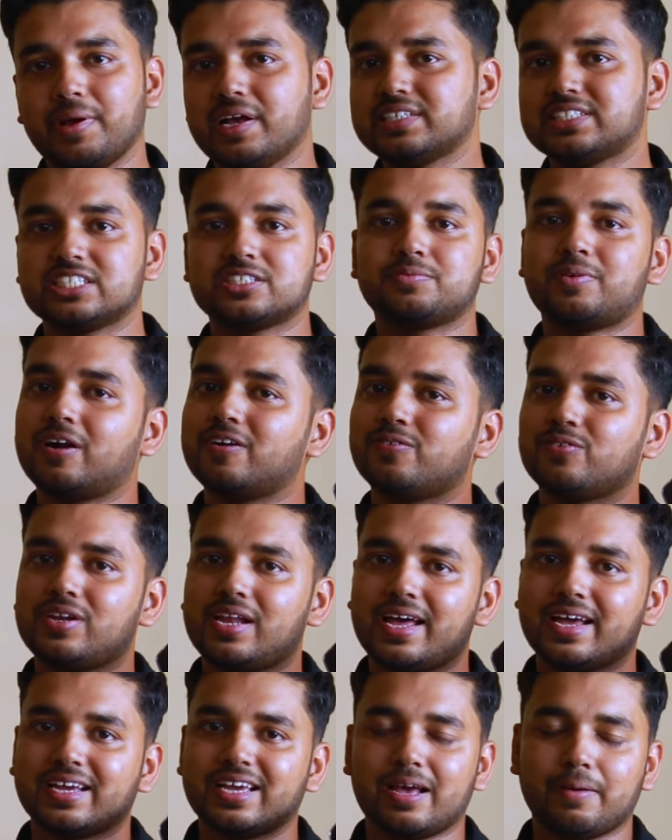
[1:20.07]
बेस्ट स्मार्टफोन
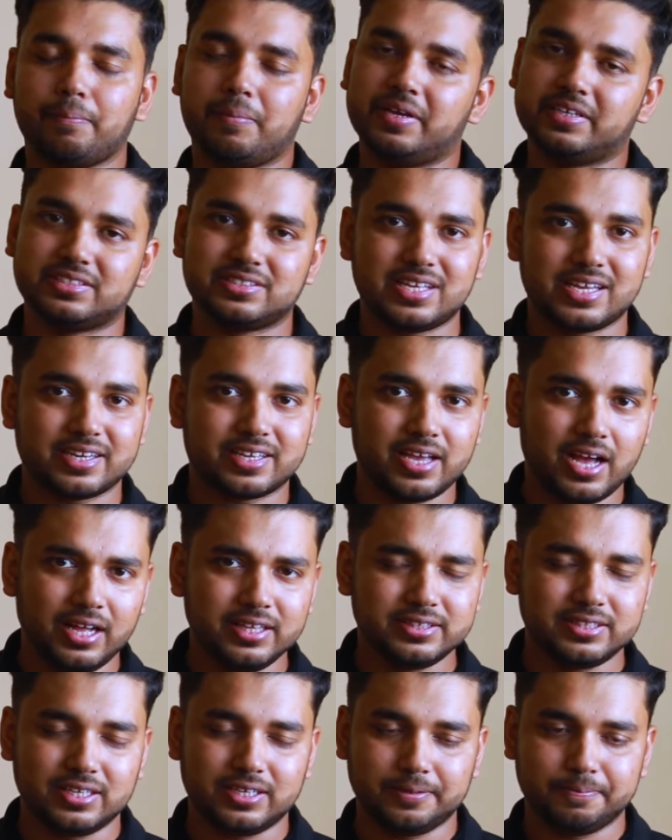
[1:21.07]
लाया गया बीस हज़ार के
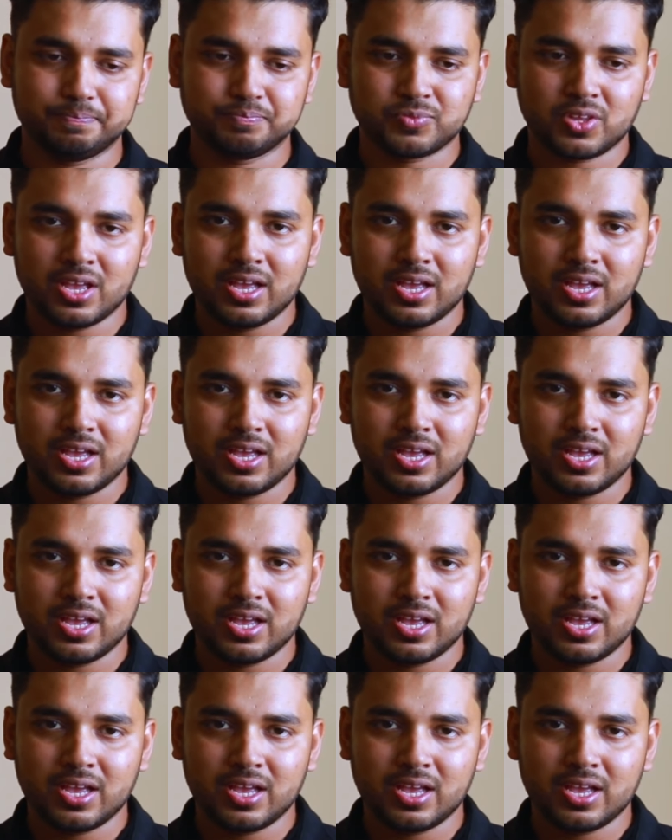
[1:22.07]
अंदर